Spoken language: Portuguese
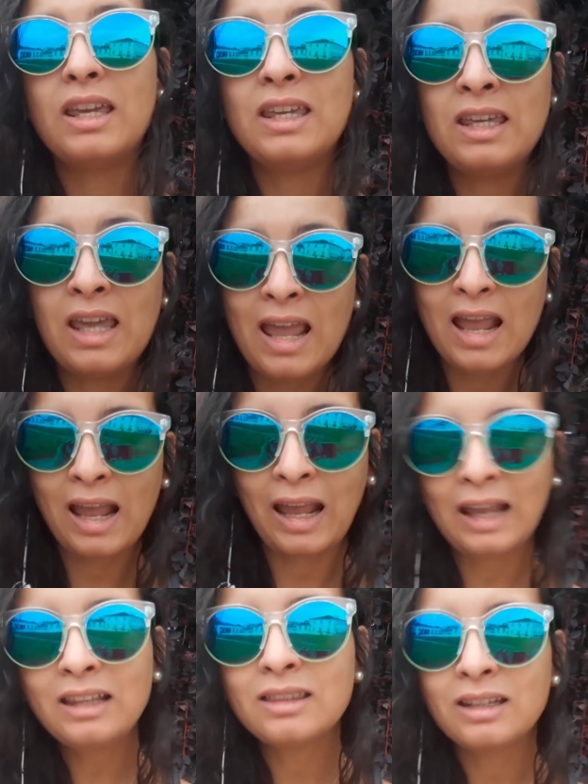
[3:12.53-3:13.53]
E
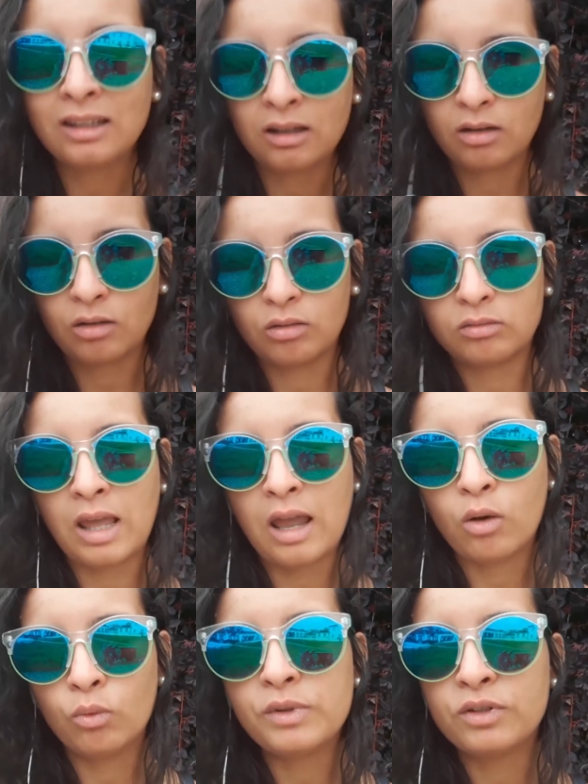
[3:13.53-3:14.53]
entre,
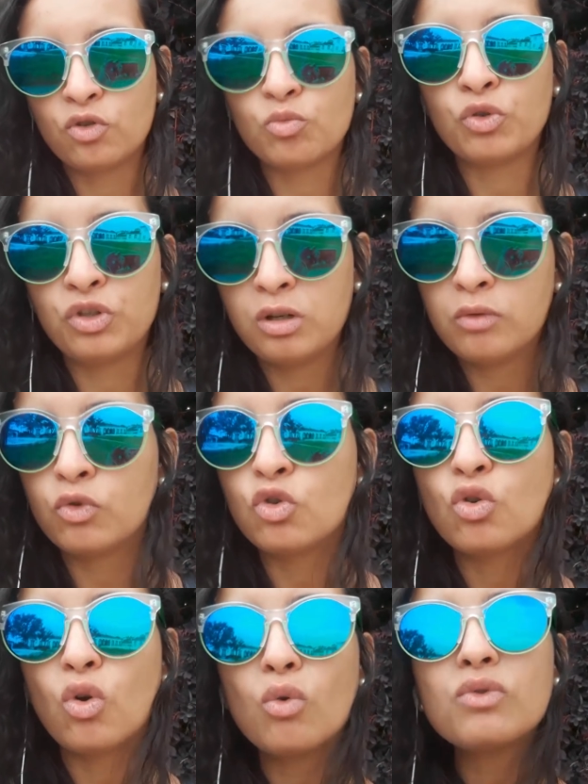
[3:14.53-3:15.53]
né, um desses
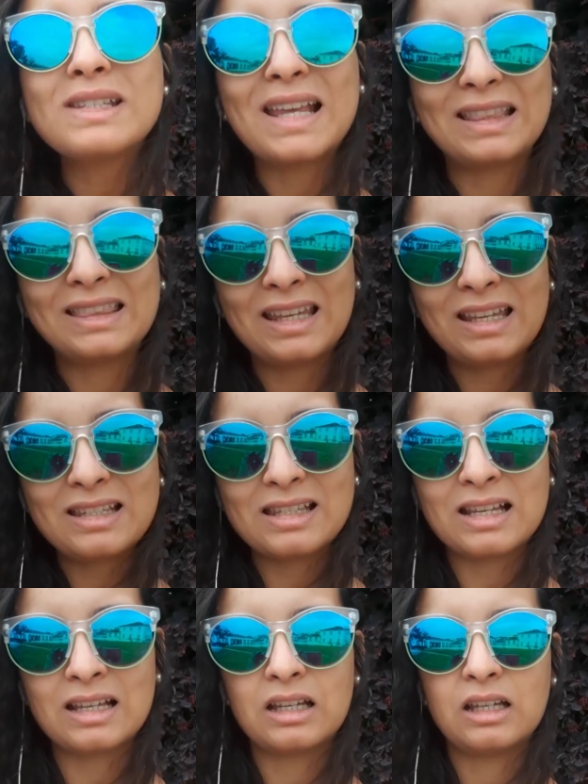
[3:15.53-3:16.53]
motivos, com
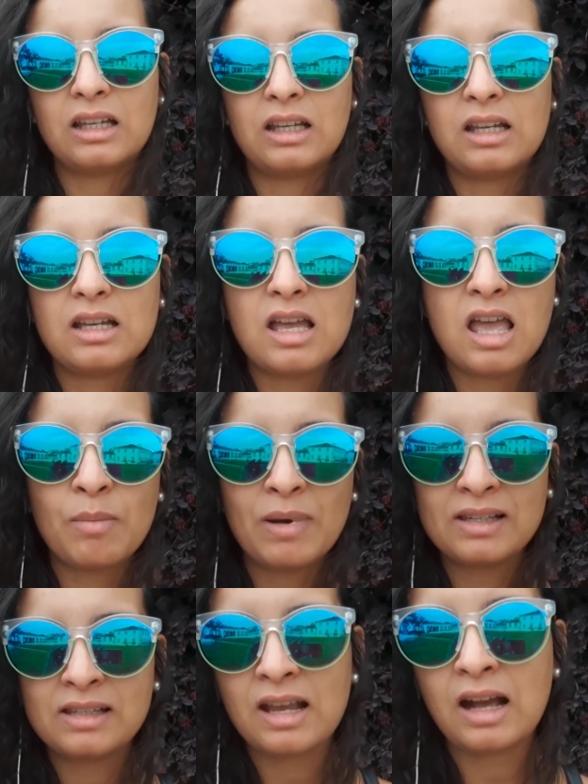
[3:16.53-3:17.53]
certeza, é
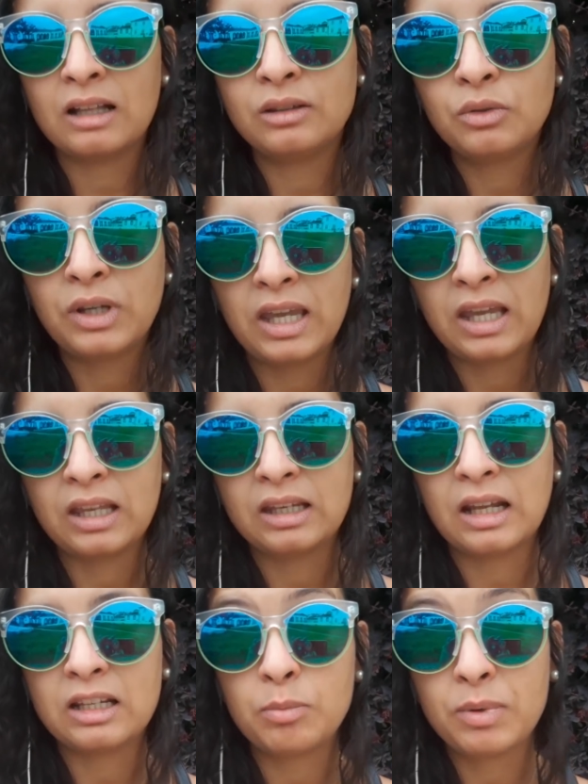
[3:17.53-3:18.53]
baseado que
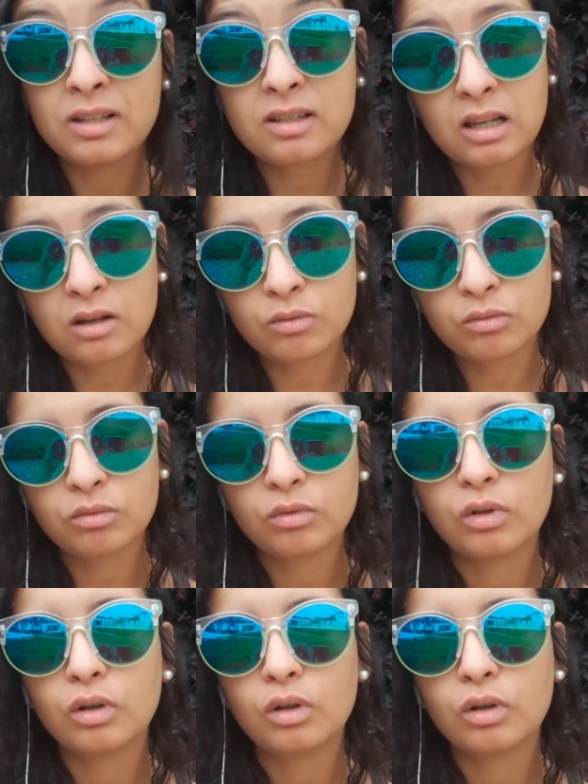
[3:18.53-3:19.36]
na depressão,